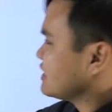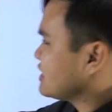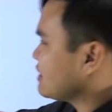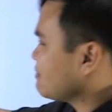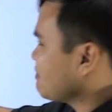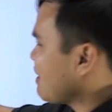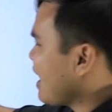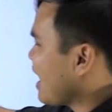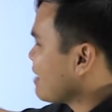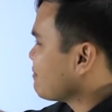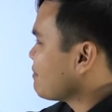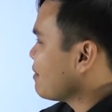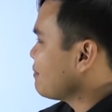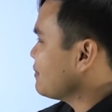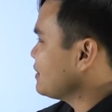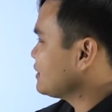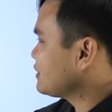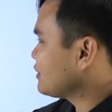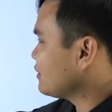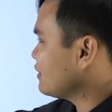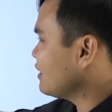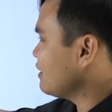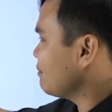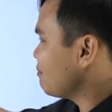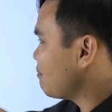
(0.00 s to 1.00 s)
สมาร์ทแบบมี
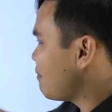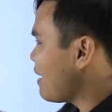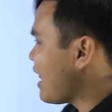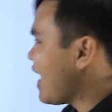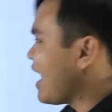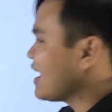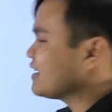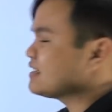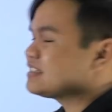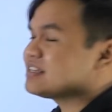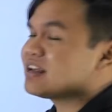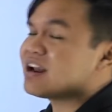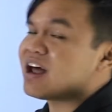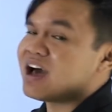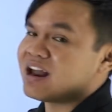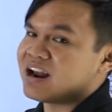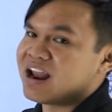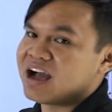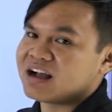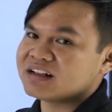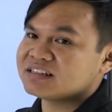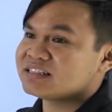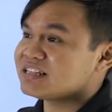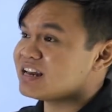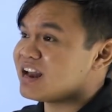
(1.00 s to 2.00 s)
สนธิแผลงสระ
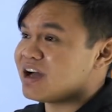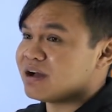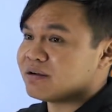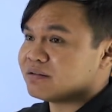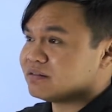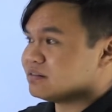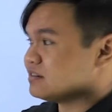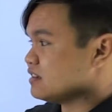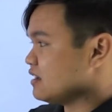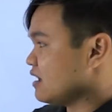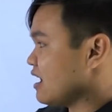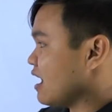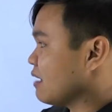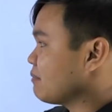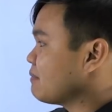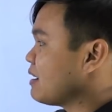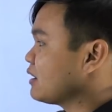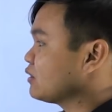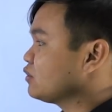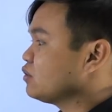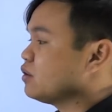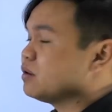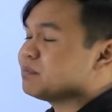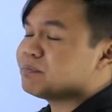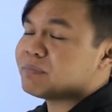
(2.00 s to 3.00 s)
หลัง
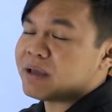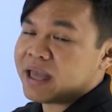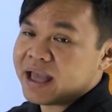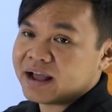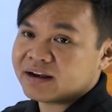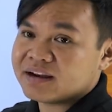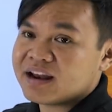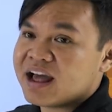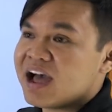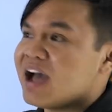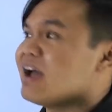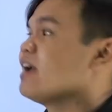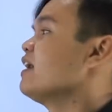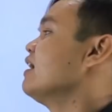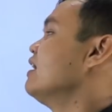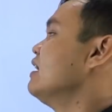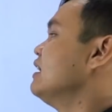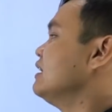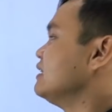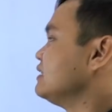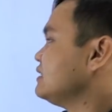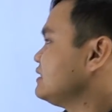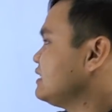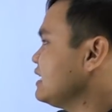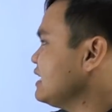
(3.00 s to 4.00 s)
บางตัวแผลงได้
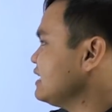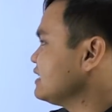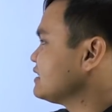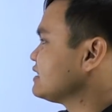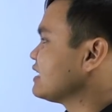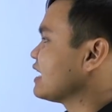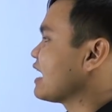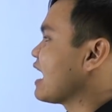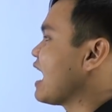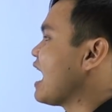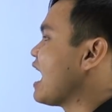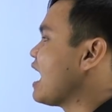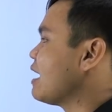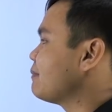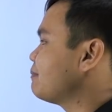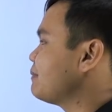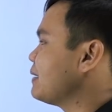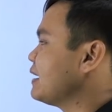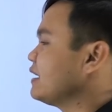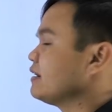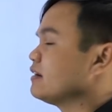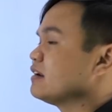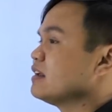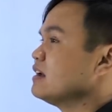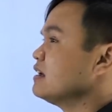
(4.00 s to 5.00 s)
เช่นสระ
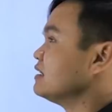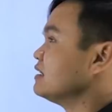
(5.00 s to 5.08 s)
เป็น